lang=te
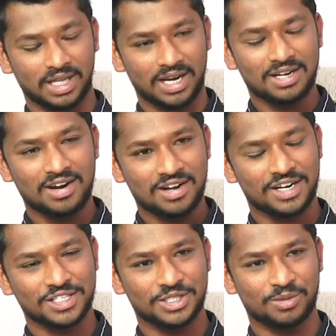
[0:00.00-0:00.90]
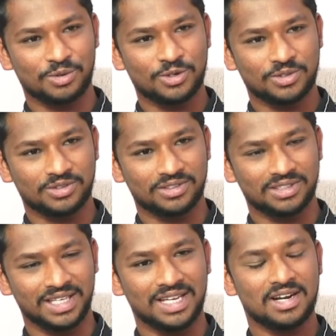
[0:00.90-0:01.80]
తెలంగాణ రాష్ట్రంలో
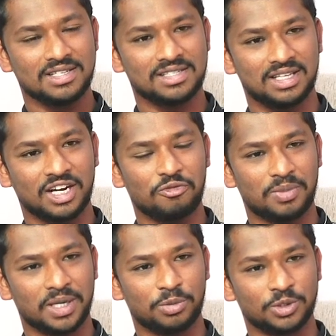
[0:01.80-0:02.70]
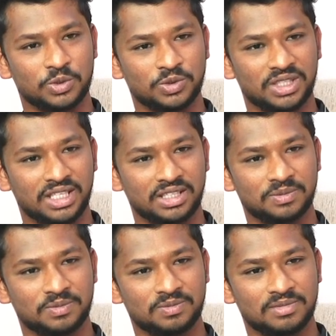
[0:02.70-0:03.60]
టీఆర్ఎస్ గ్రాఫ్ పడిపోతూ ఉంది
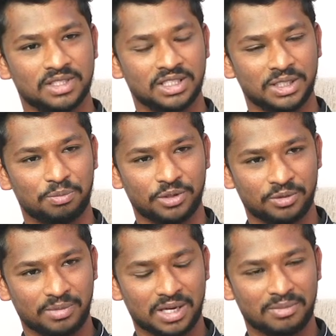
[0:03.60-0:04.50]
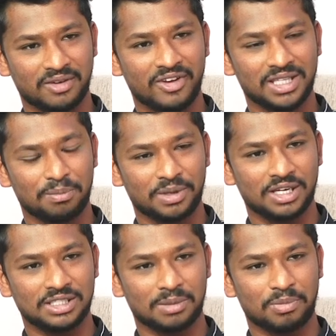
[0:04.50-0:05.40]
ఇప్పుడు మనం ఏవైతే
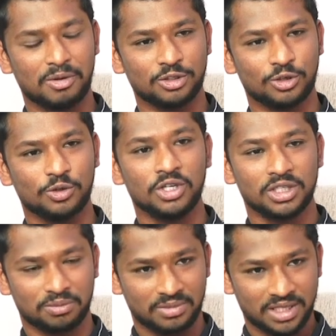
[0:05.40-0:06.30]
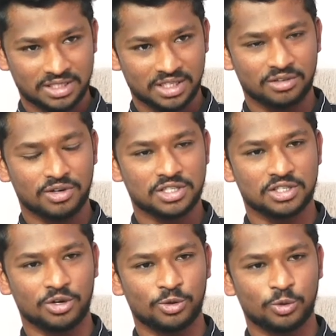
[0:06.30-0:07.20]
పేర్లు చెప్పామో అందులో మీ
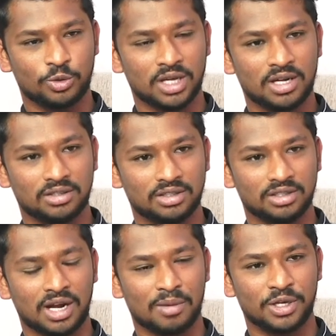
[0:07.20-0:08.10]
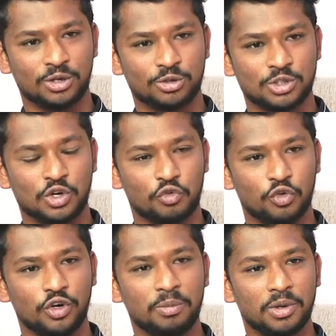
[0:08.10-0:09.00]
శ్రీనివాస్ గౌడ్ కూడా రాబోయే రోజుల్లో
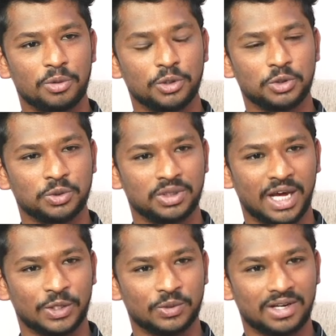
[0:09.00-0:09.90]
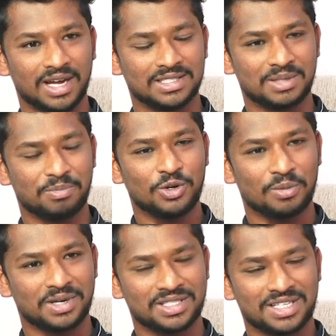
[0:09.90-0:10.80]
ఓడిపోబోతూ ఉన్నారు అని చెప్పి
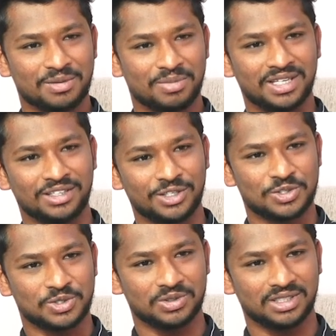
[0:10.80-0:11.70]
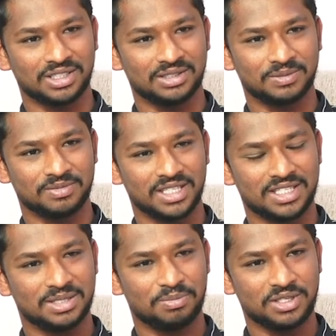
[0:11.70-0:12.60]
ఒక ప్రచారం బయట నడుస్తుంది
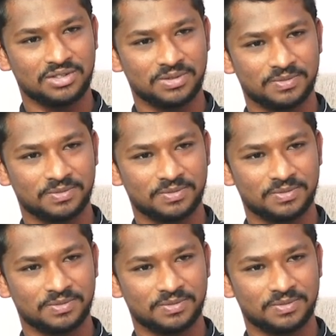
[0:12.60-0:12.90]
ఏం చెప్తారు